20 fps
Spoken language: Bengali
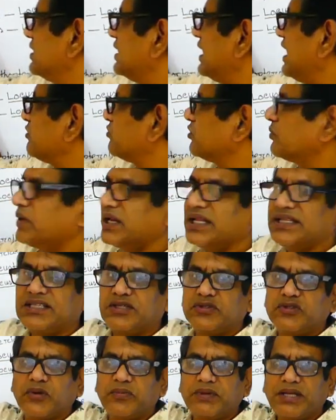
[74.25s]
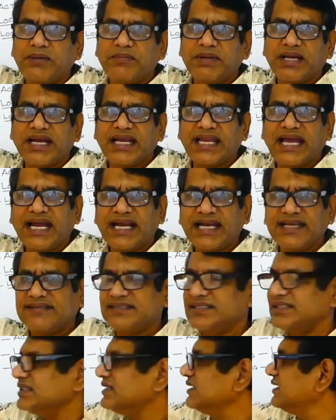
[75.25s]
গ্যাস ওপারে যে ছবিটা আমি এখানে
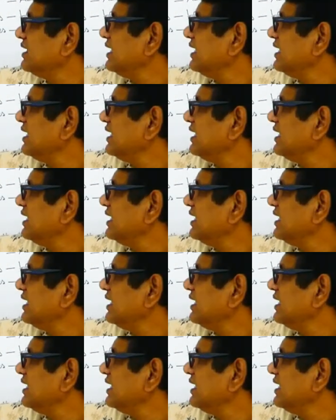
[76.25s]
আঁকাইছি